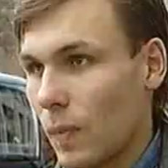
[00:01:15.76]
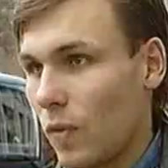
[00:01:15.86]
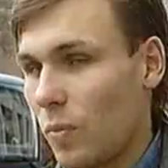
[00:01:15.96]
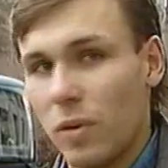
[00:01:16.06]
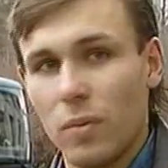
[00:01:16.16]

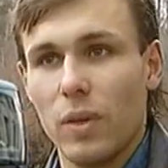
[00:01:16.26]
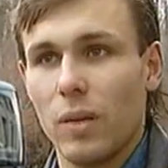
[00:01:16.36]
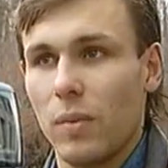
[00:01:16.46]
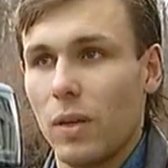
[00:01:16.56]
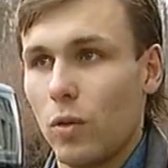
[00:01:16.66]
В первом
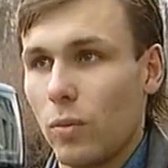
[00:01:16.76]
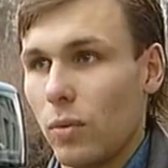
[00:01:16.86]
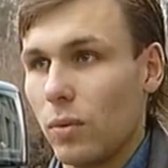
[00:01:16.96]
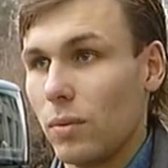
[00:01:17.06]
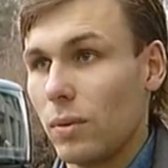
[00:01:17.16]
тайме, я
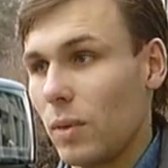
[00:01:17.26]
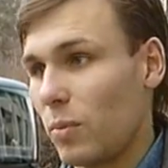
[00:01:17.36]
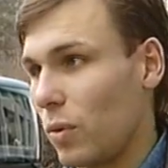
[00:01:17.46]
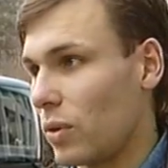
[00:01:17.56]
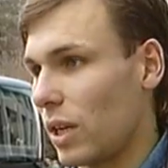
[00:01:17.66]
думаю, мы
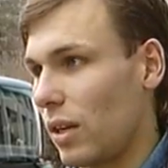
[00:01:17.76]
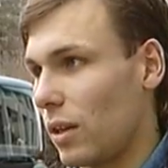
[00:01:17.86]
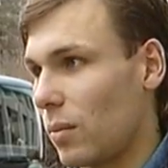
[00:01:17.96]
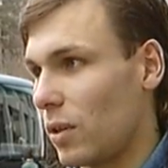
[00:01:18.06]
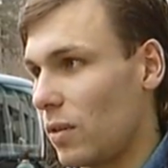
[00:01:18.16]
подустали
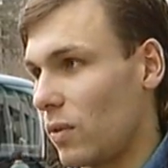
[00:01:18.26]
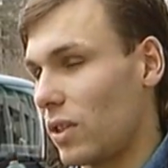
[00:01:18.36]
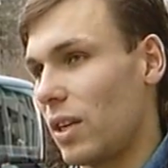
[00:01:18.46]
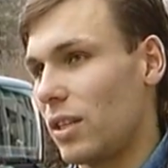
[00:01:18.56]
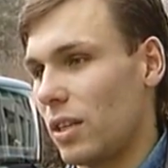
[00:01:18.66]
«Локомотив» на
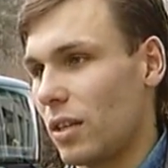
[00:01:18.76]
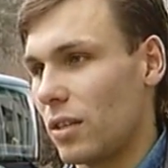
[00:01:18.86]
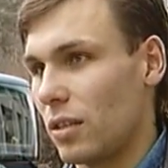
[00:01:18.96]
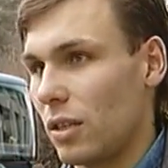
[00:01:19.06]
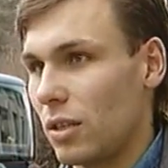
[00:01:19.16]
третьей игра
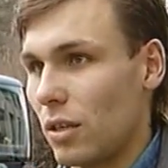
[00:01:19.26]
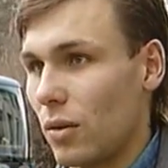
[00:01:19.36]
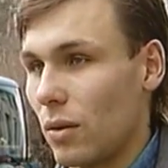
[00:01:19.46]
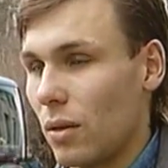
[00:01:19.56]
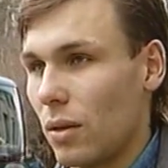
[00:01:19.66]
за неделю.